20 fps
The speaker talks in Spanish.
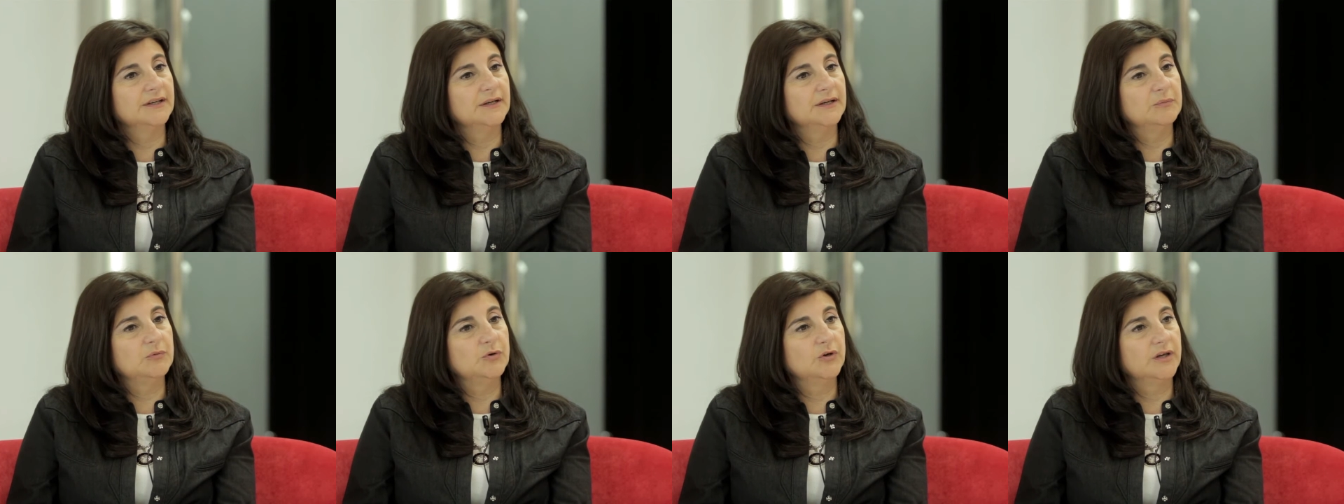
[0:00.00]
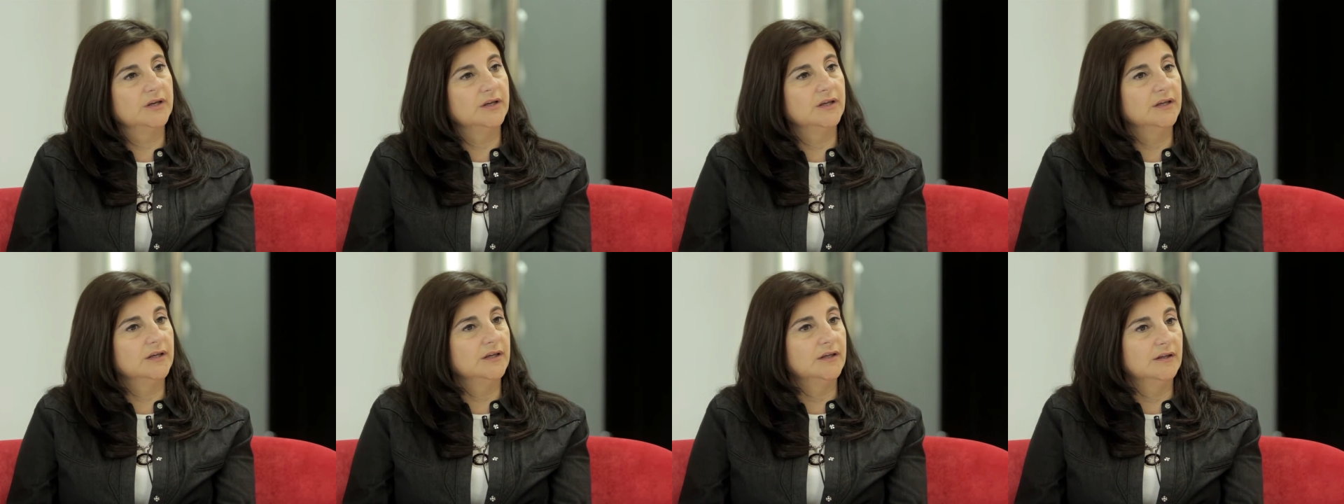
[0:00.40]
creemos
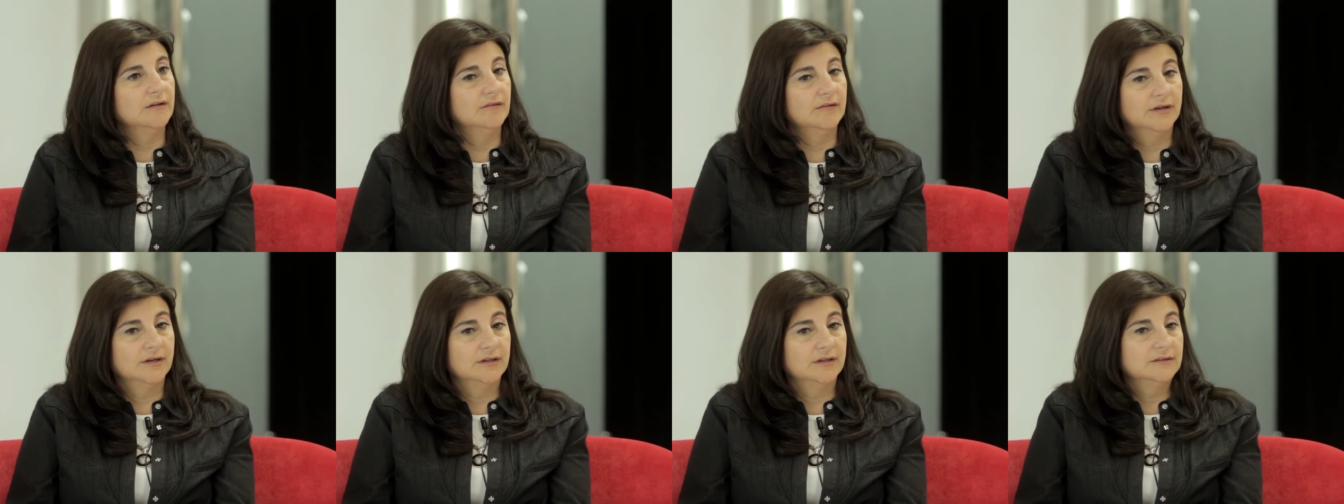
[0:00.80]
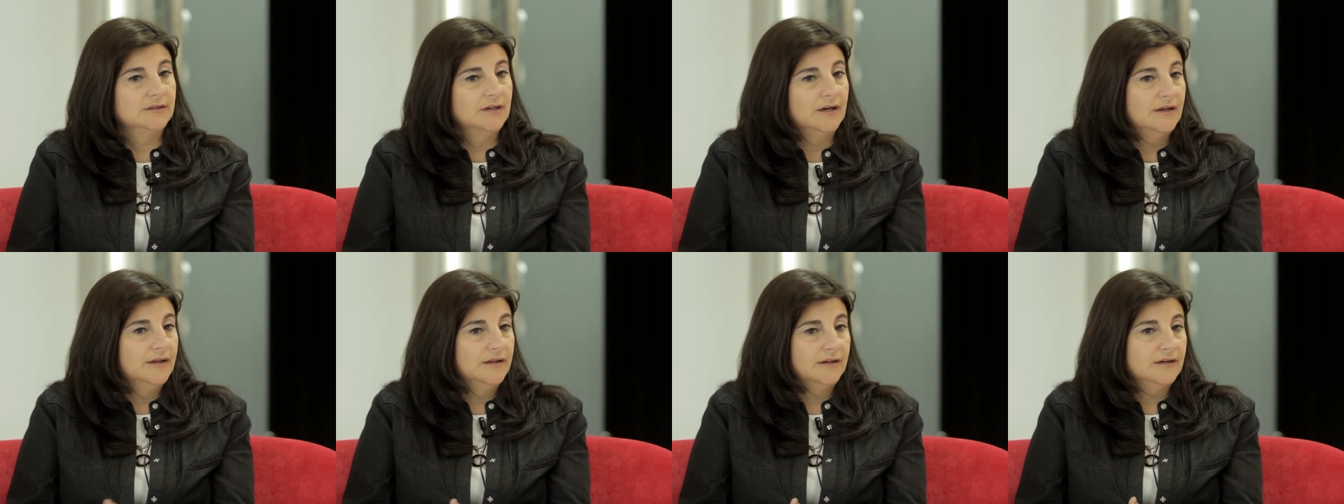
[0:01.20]
que no hay que
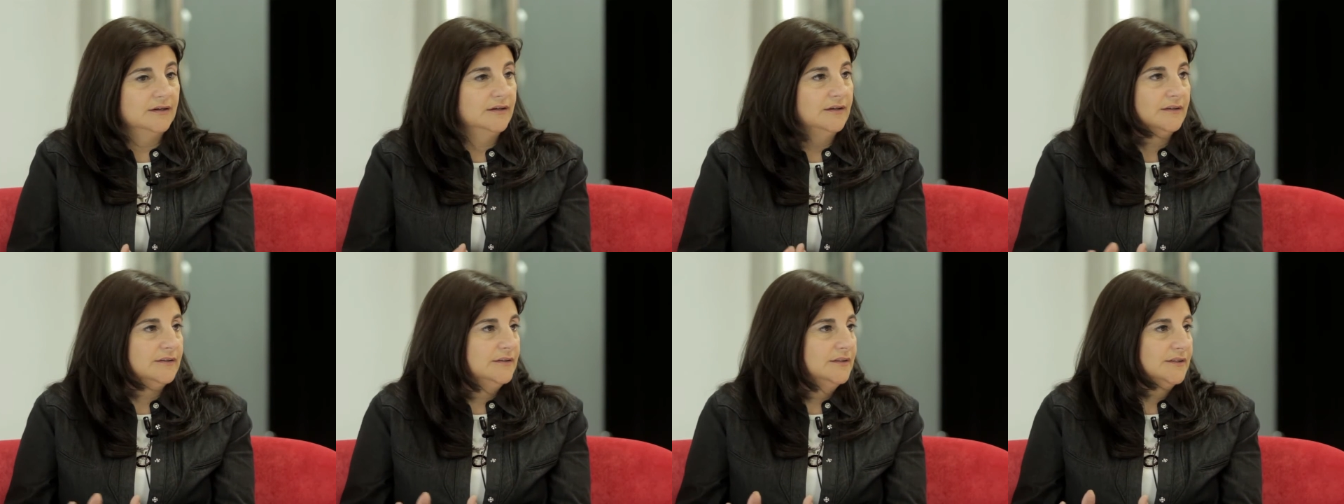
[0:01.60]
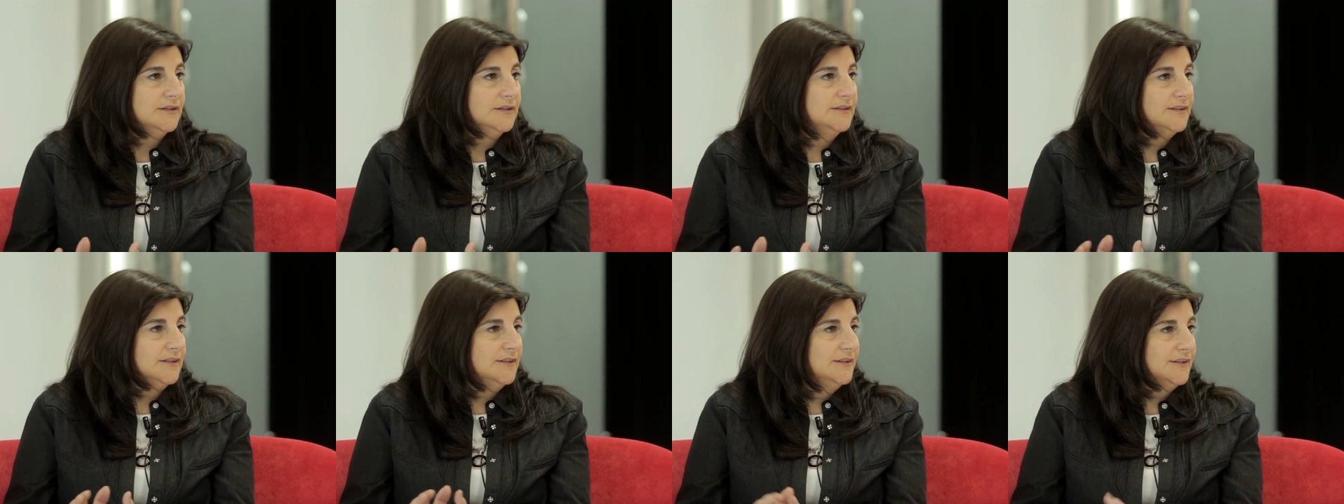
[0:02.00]
traer
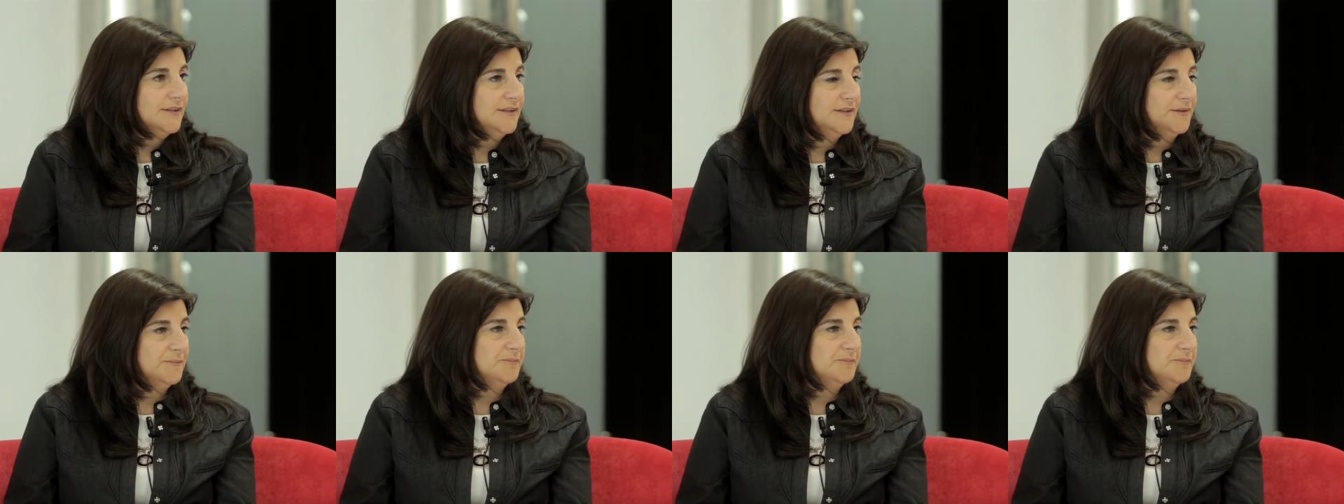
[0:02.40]
este,